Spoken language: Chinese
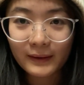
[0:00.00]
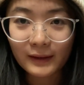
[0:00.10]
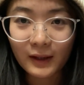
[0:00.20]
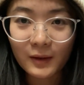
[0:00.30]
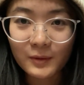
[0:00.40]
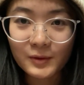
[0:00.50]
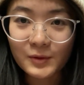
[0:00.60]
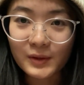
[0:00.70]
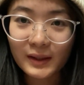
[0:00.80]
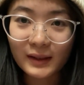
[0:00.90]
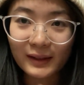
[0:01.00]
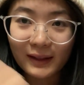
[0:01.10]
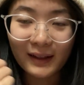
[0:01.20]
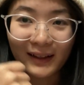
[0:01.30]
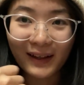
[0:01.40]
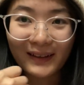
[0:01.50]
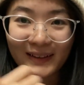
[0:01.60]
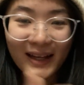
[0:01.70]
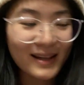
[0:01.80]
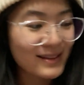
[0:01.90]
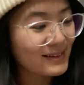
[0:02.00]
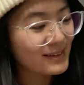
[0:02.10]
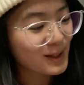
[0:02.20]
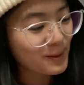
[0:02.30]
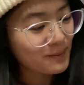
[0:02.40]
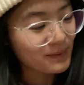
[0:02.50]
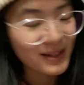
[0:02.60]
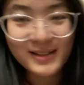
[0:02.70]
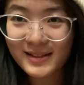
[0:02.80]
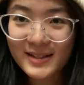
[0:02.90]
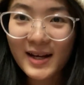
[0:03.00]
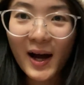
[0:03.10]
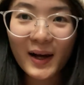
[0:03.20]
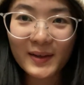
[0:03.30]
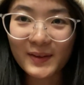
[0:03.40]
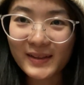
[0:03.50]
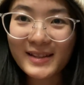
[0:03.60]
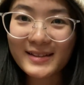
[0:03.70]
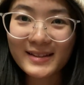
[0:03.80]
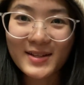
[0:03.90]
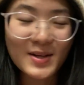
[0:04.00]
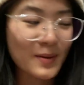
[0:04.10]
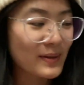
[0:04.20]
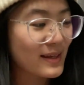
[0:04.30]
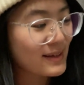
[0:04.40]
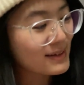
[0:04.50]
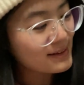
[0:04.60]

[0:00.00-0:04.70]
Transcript: 然后我就觉得很好看，也是一张很有意思的照片。